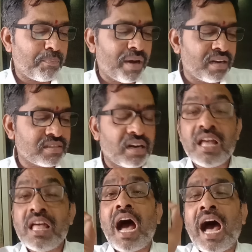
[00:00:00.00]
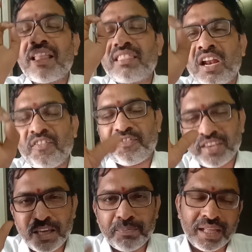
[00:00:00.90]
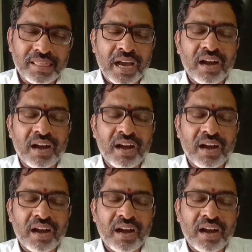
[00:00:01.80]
ఆన్సర్ ఆత్రఫ్ ఈ బల్దా